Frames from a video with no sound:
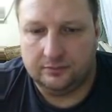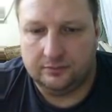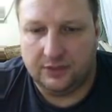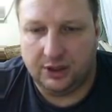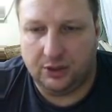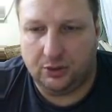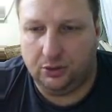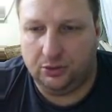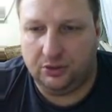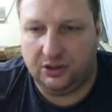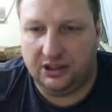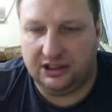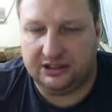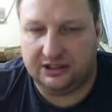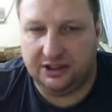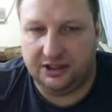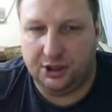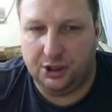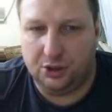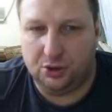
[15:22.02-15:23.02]
И он у нас
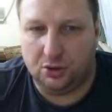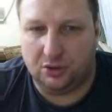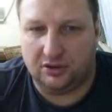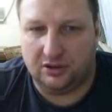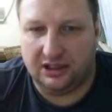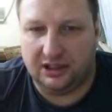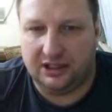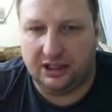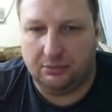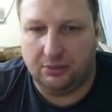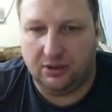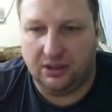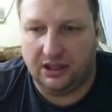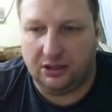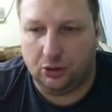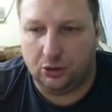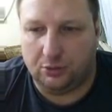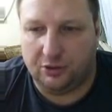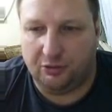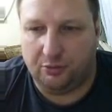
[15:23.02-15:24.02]
не идет. Хотя была
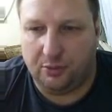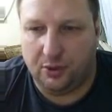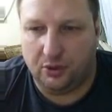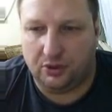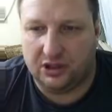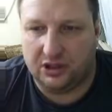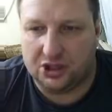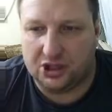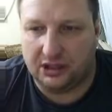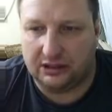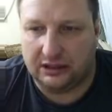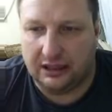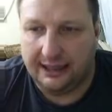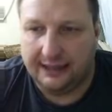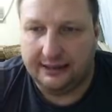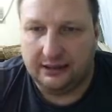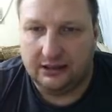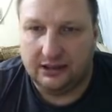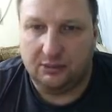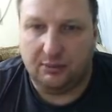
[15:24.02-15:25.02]
кнопка вперед нажата.
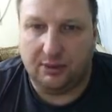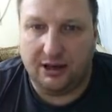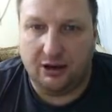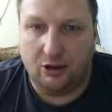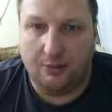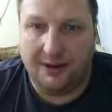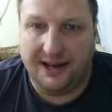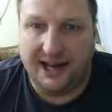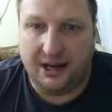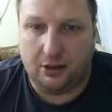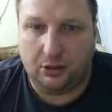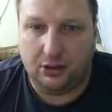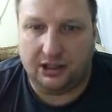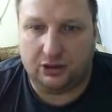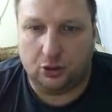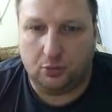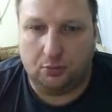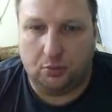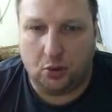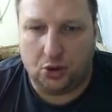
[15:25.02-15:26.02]
Правый маяк у нас
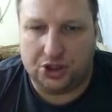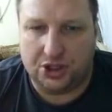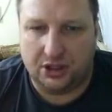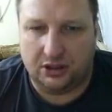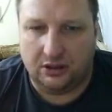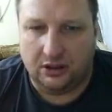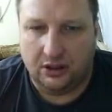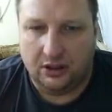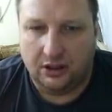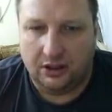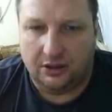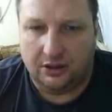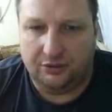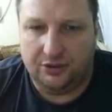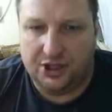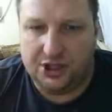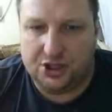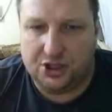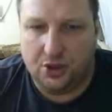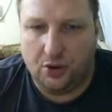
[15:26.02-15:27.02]
упущен.
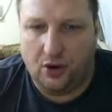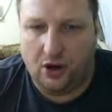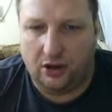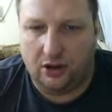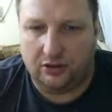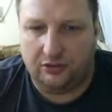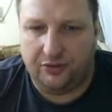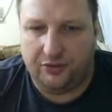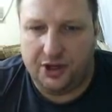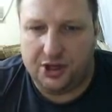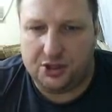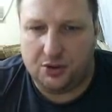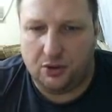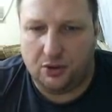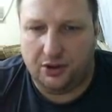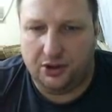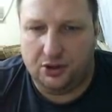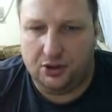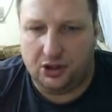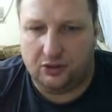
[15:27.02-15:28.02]
Визион.
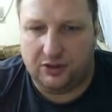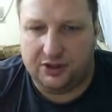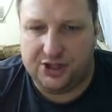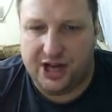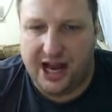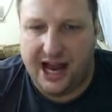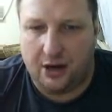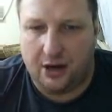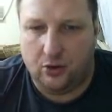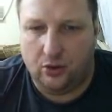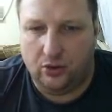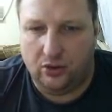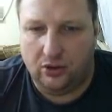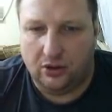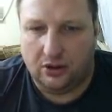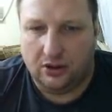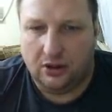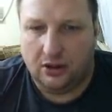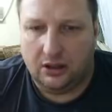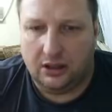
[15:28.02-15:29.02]
Визион идет в атаку.
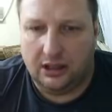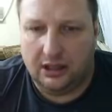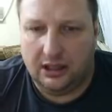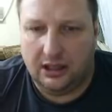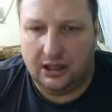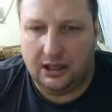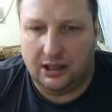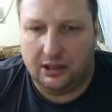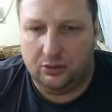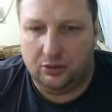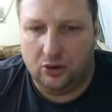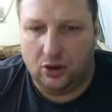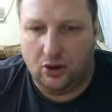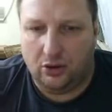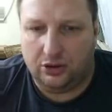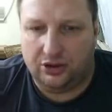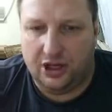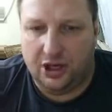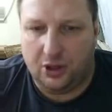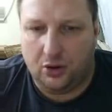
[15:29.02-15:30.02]
Э,
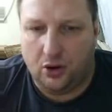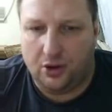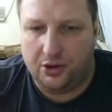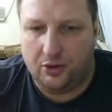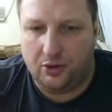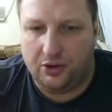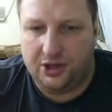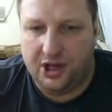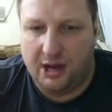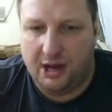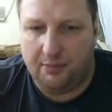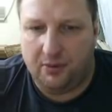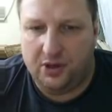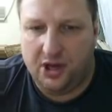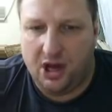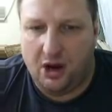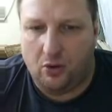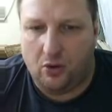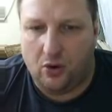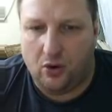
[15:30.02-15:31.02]
но далеко у него не,
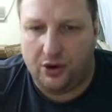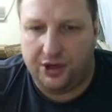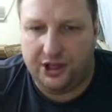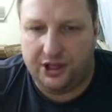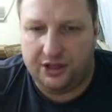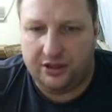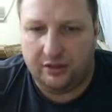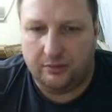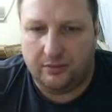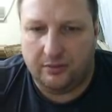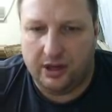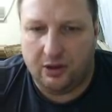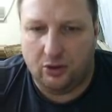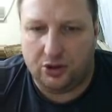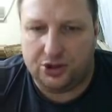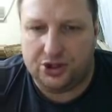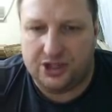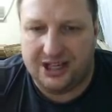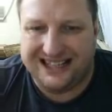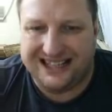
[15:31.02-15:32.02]
не уходит. Мы его
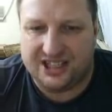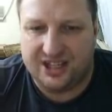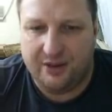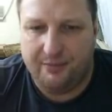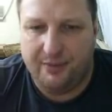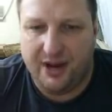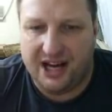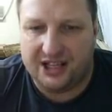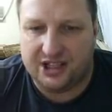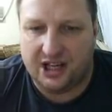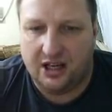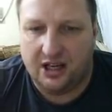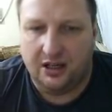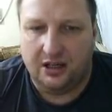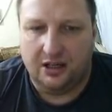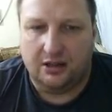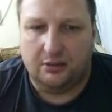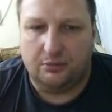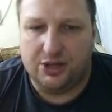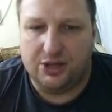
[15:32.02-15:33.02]
сейчас, ребята,
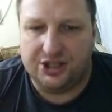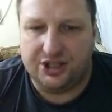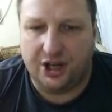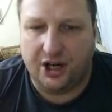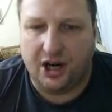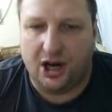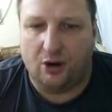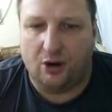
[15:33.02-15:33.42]
быстренько